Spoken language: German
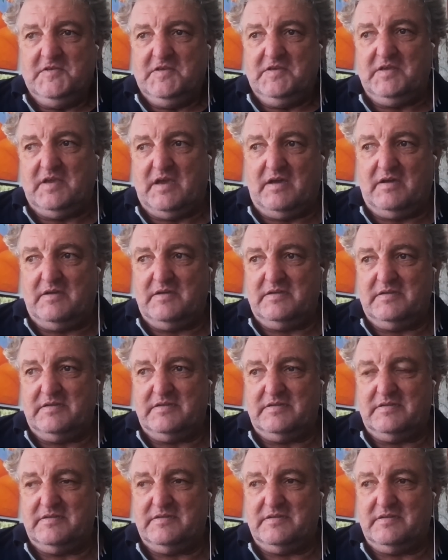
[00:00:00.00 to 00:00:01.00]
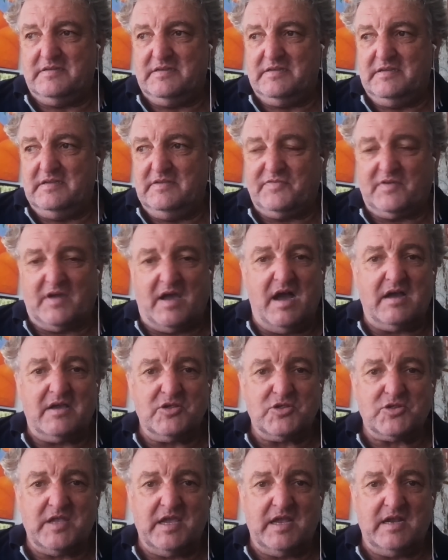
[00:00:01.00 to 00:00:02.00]
ja, äh, in Frage
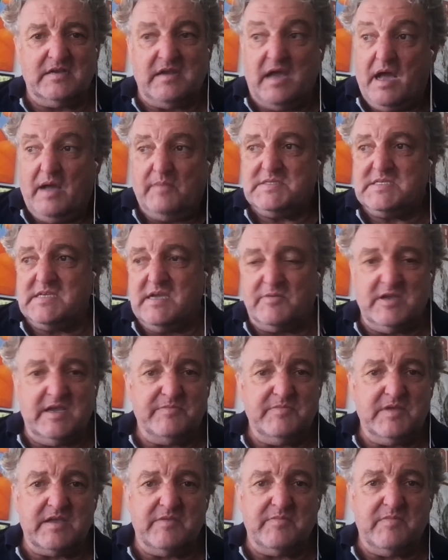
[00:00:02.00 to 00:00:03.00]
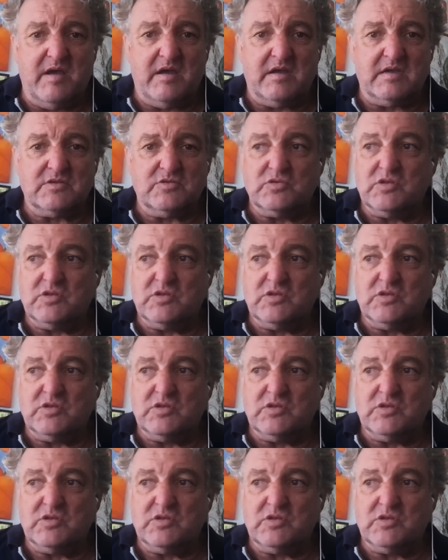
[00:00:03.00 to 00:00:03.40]
stellen. Haben sie aber immer gemacht.